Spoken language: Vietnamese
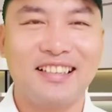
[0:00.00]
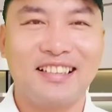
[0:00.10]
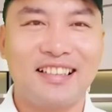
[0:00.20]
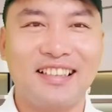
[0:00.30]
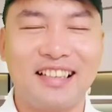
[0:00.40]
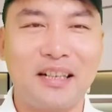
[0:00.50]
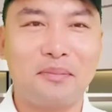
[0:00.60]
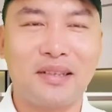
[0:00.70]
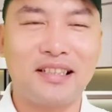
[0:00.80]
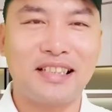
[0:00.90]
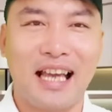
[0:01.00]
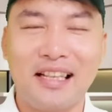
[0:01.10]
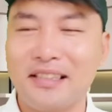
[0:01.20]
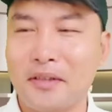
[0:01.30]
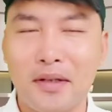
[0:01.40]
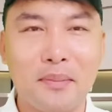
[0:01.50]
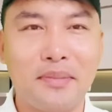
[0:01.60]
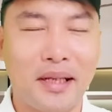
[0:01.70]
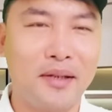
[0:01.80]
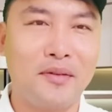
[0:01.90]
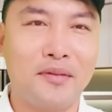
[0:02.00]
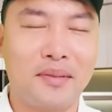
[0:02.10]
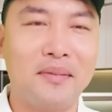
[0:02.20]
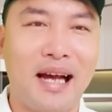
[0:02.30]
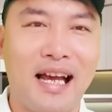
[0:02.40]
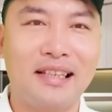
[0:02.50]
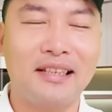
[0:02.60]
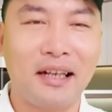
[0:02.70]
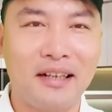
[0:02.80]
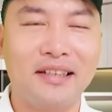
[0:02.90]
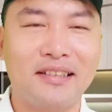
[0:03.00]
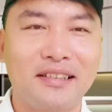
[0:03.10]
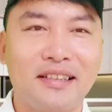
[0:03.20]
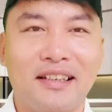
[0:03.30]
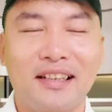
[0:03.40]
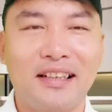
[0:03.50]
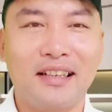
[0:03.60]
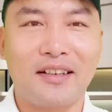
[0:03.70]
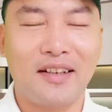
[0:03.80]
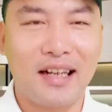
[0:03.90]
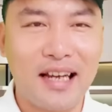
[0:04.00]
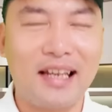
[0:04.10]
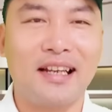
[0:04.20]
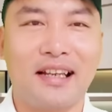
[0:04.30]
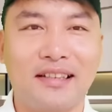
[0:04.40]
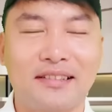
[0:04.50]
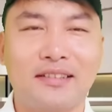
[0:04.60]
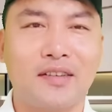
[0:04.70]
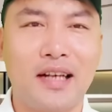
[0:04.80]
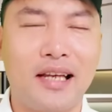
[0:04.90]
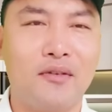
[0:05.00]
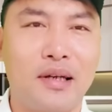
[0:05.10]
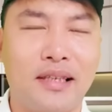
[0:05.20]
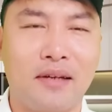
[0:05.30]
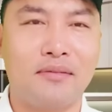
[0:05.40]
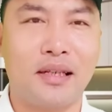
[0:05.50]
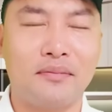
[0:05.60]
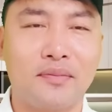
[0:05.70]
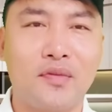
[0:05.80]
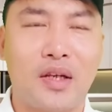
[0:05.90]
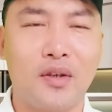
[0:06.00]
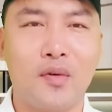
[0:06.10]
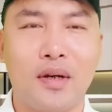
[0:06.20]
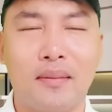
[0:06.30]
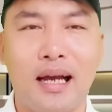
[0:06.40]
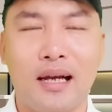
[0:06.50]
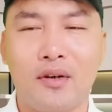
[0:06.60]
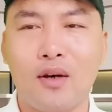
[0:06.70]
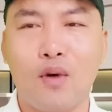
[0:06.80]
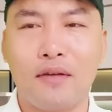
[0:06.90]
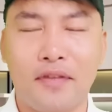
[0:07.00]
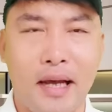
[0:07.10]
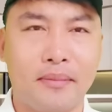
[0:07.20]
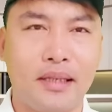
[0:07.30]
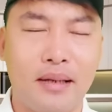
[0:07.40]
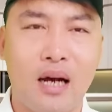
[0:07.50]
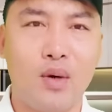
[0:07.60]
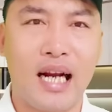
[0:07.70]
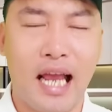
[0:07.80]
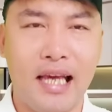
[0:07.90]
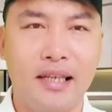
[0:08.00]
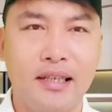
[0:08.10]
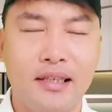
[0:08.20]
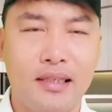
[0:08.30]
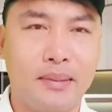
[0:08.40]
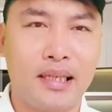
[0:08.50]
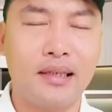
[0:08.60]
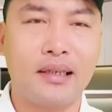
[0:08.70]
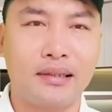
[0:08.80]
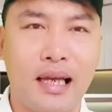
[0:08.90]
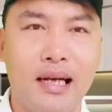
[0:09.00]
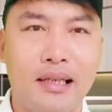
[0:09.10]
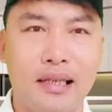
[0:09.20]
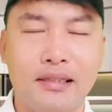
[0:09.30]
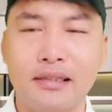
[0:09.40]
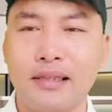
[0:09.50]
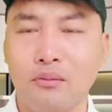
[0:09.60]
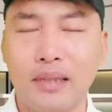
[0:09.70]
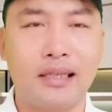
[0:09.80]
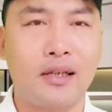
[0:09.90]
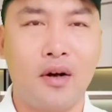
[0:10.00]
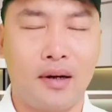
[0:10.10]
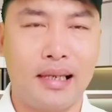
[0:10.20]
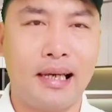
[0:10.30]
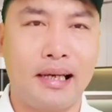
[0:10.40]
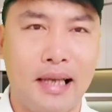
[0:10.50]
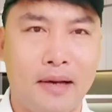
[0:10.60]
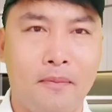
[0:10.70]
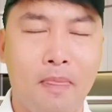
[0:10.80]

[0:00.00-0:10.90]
thì gặp khách sạn thì cho 5 triệu bị bạ vậy thôi à, còn ở đây nè ở đây quan trọng nè mặc dù là bà gọi là qua phạm thì ở quảng ngãi nhưng mà trên thực tế là vẫn sinh sống tại sài gòn nha cả nhà